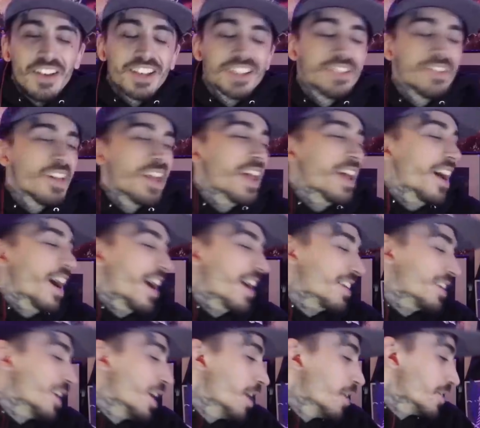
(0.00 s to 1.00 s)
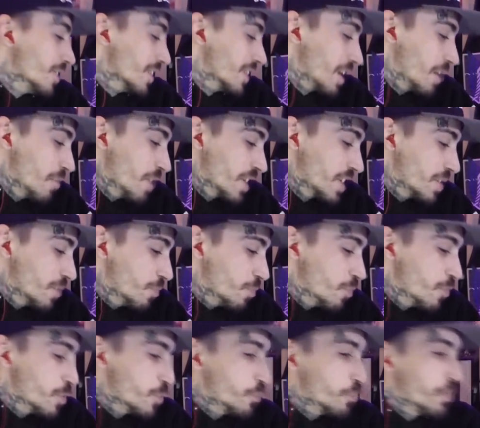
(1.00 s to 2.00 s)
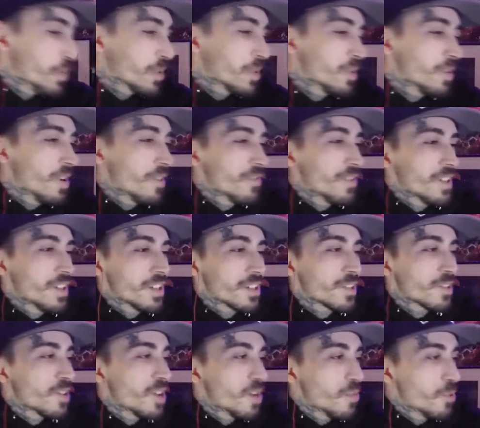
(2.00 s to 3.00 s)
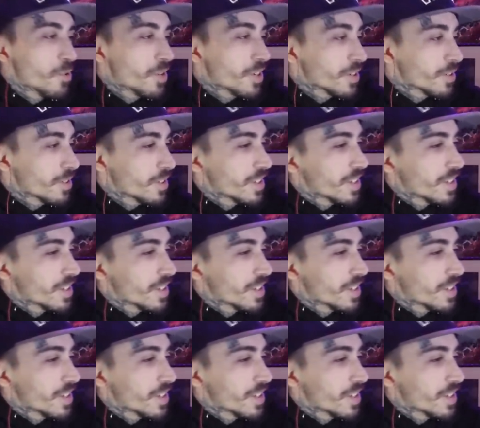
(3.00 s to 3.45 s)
Vas-y, arrête. C'est très bien que j'ai plus peur de la vieillesse que la mort et toi